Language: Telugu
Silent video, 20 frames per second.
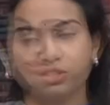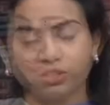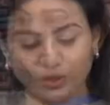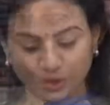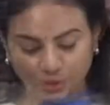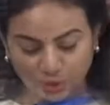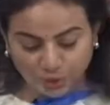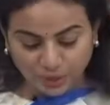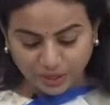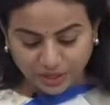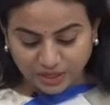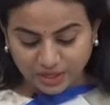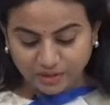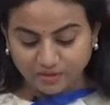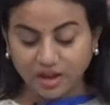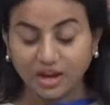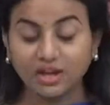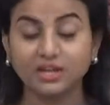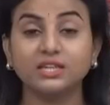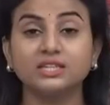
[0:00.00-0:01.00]
సో
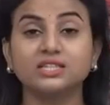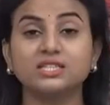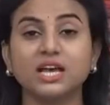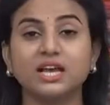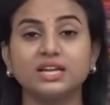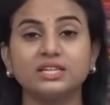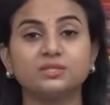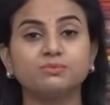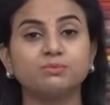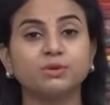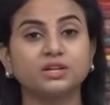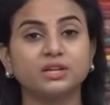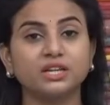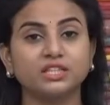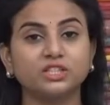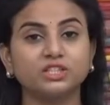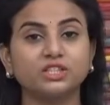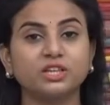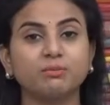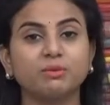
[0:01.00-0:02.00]
ఇవాళ శారీస్ మీకు
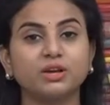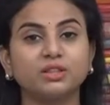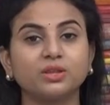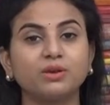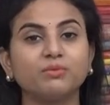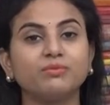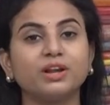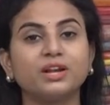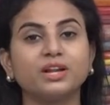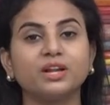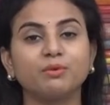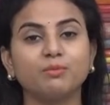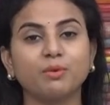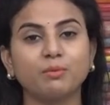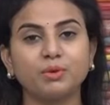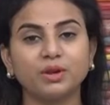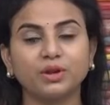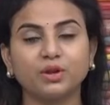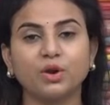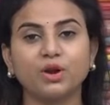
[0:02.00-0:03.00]
నచ్చితే మాత్రం వెంటనే
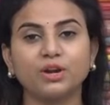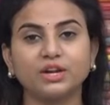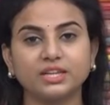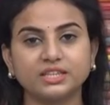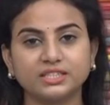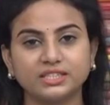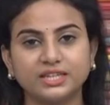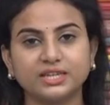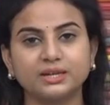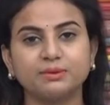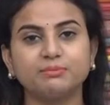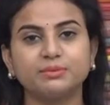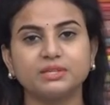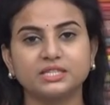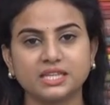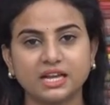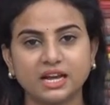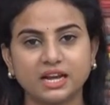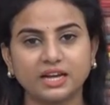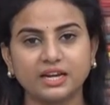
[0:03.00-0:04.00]
మమ్మల్ని కాంటాక్ట్ చేయడం
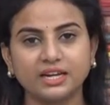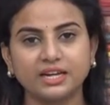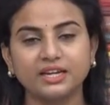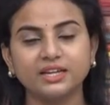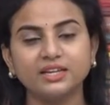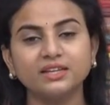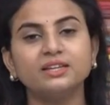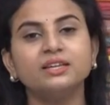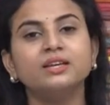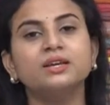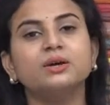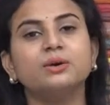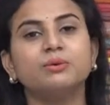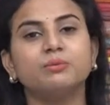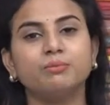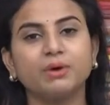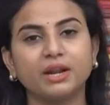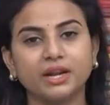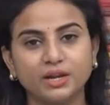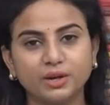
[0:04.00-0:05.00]
మిస్ కాకండి
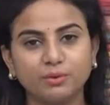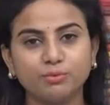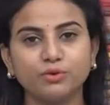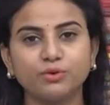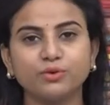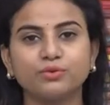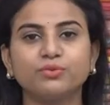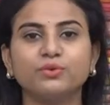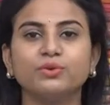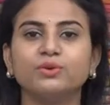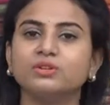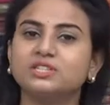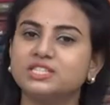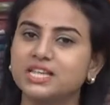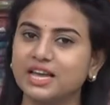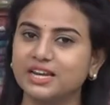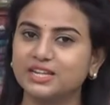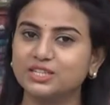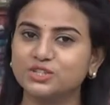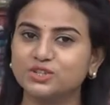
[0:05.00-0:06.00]
మరిన్ని బ్యూటిఫుల్
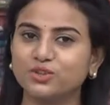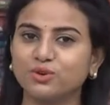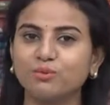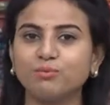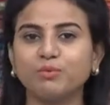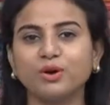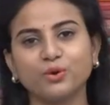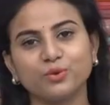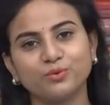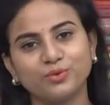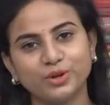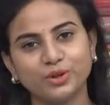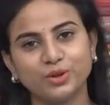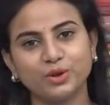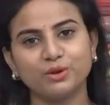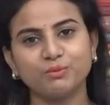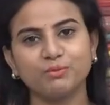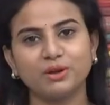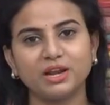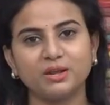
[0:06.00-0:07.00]
శారీస్తో మరో
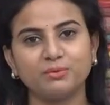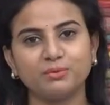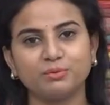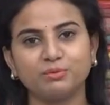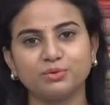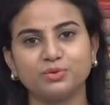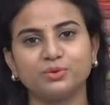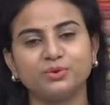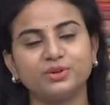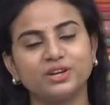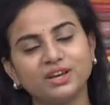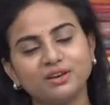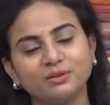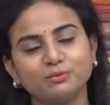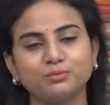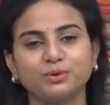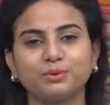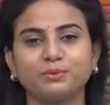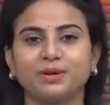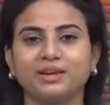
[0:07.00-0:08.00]
వీడియోలో మళ్ళీ మీ ముందుంటా
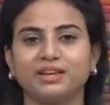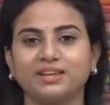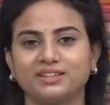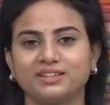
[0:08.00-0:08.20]
బాయ్